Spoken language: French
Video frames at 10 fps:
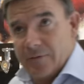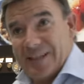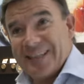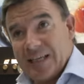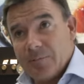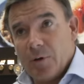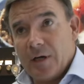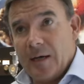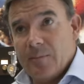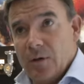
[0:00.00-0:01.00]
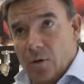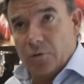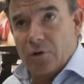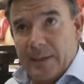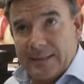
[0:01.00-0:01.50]
24 programmes
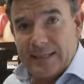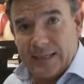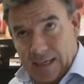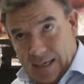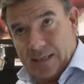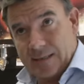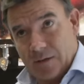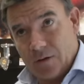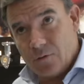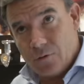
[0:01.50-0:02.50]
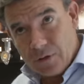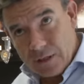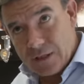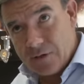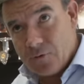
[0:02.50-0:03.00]
automatiques à l'intérieur du
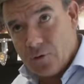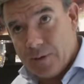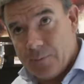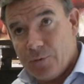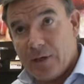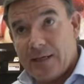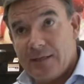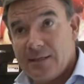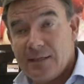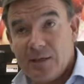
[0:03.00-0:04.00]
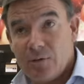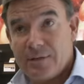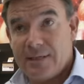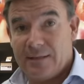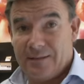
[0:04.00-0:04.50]
Cooking Chef Gourmet pour réaliser des
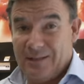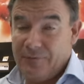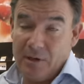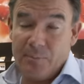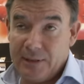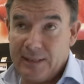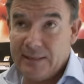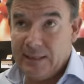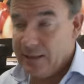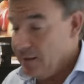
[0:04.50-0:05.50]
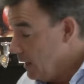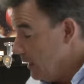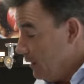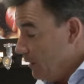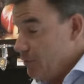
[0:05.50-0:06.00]
recettes des fois un peu techniques.
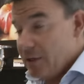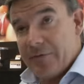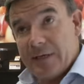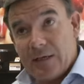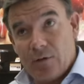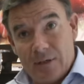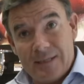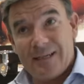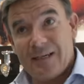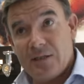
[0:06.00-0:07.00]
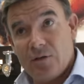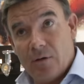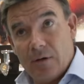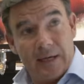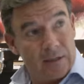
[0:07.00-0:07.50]
Là vous n'avez que les
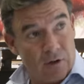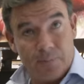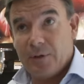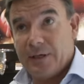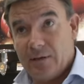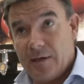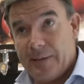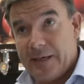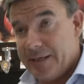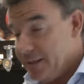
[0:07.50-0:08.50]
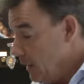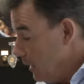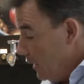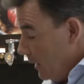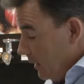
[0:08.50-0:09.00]
ingrédients à incorporer dans l'appareil
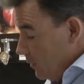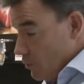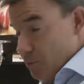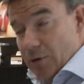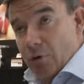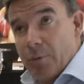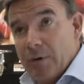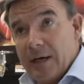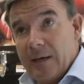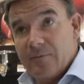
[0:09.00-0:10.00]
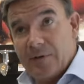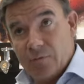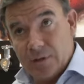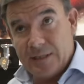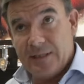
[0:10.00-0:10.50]
et ensuite le programme va
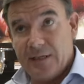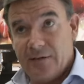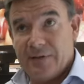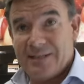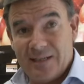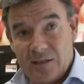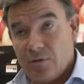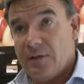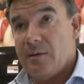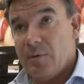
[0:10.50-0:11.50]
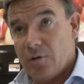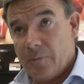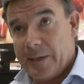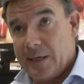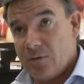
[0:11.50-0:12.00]
vous guider, va sélectionner la bonne
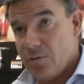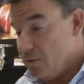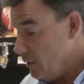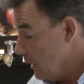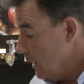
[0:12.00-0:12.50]
température,